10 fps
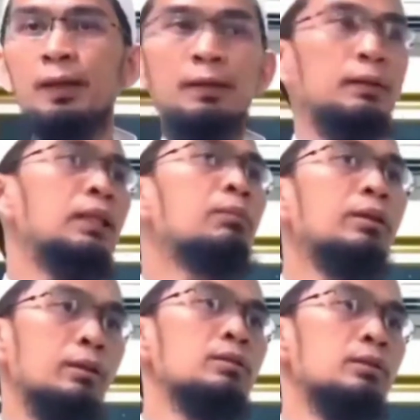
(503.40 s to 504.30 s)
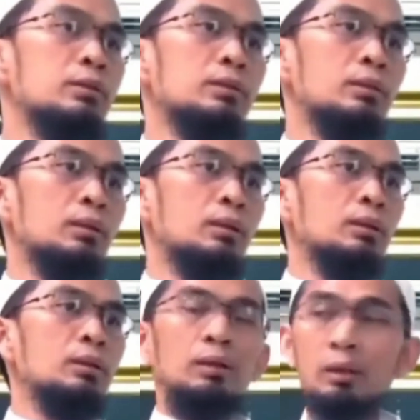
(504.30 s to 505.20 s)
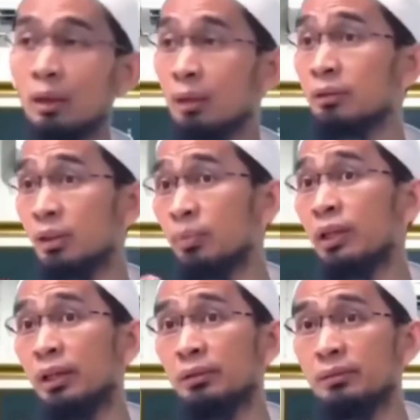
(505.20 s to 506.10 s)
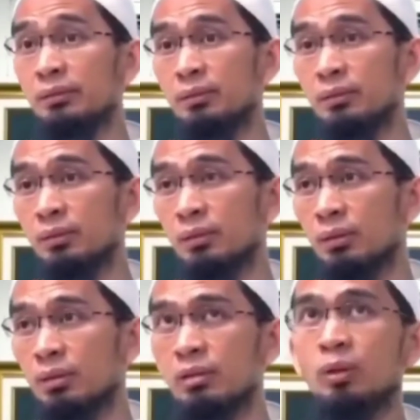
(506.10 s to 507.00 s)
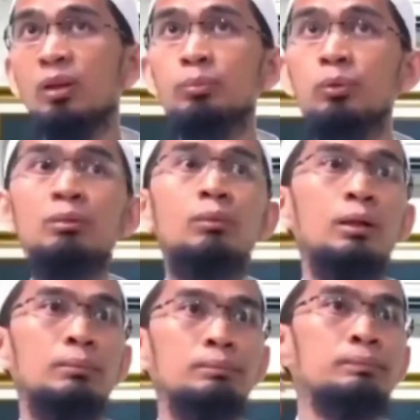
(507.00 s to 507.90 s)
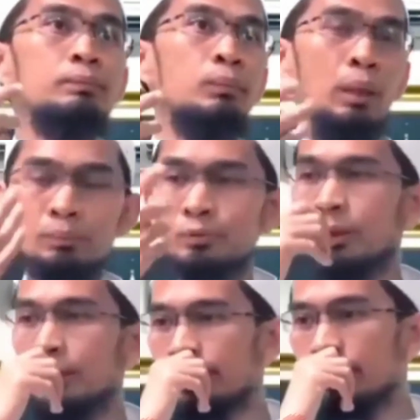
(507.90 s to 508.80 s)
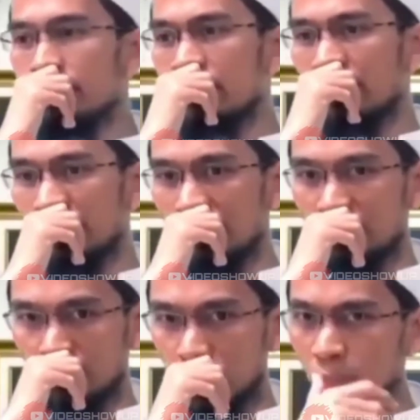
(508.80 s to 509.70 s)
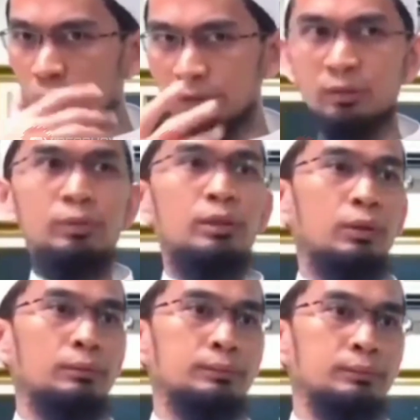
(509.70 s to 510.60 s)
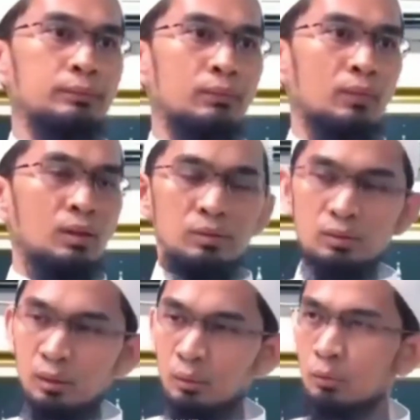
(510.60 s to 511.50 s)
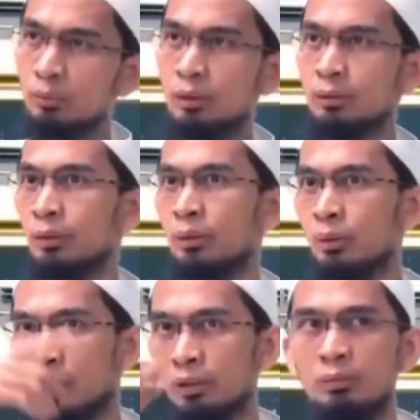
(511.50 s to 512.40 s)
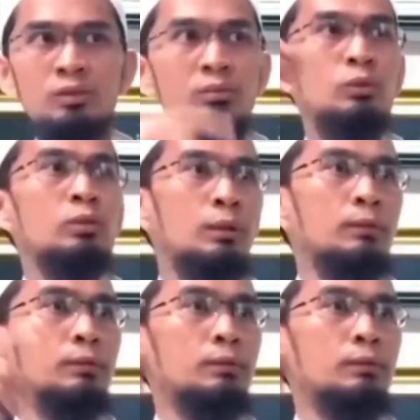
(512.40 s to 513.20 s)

ada kenikmatan di situ dan kadang-kadang jadi pengingat saya pernah pulang malam malam sekali misalnya jam 12 lebih gitu kan saya ke rumah itu Qurannya masih muter